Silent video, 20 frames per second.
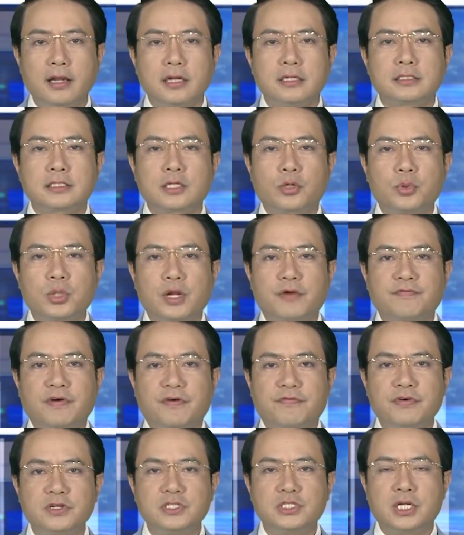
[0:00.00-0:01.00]
Sở Nông nghiệp và
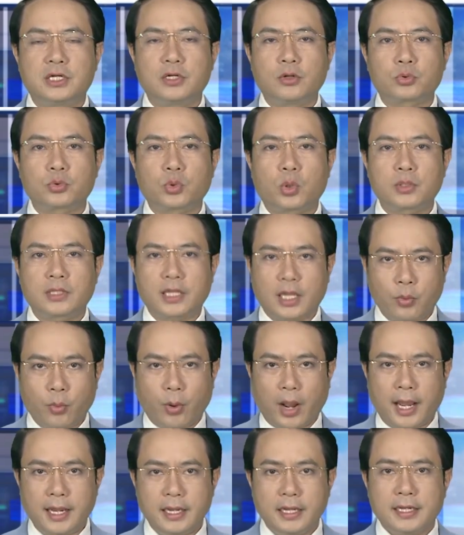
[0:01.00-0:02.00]
Phát triển Nông thôn Thanh
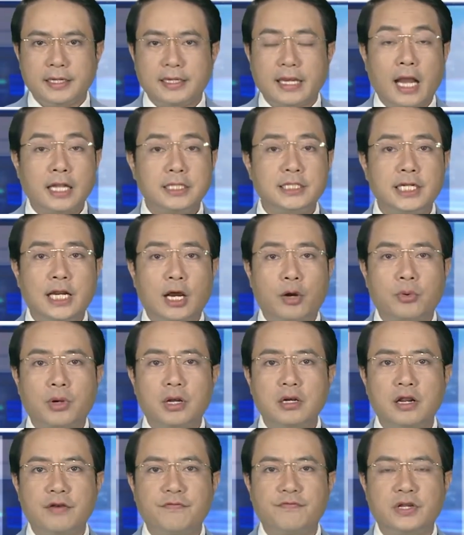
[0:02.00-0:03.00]
Hóa đã chỉ đạo
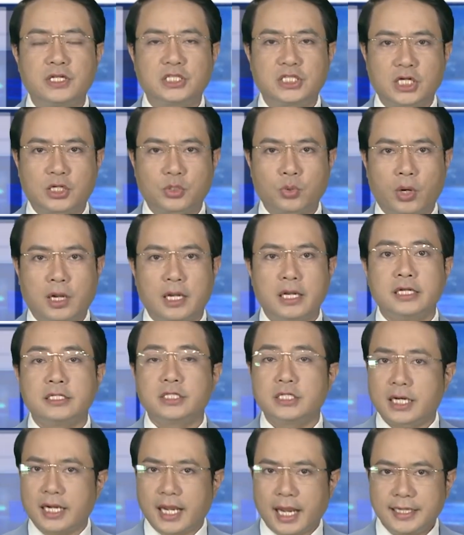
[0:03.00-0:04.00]
các đơn vị trực thuộc
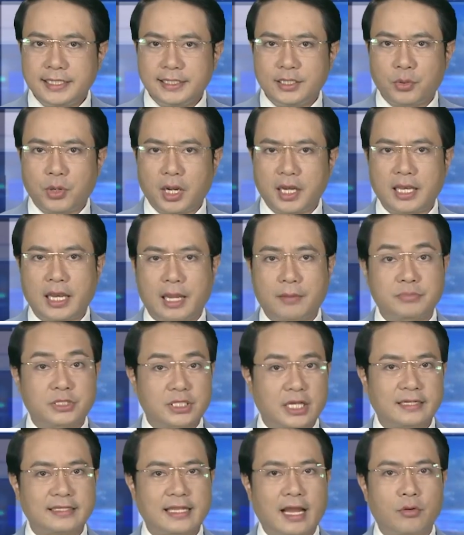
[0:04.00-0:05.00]
triển khai nhiều cách làm
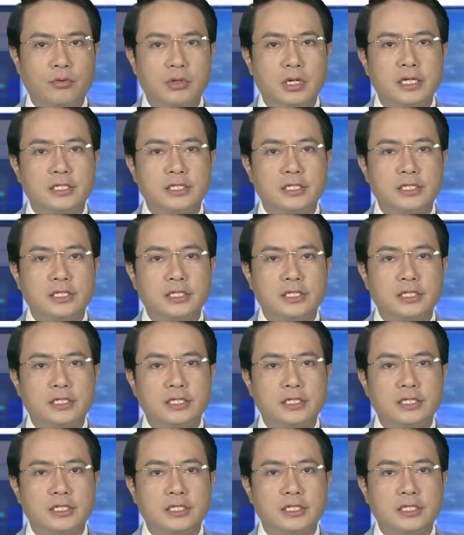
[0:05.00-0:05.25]
sáng tạo,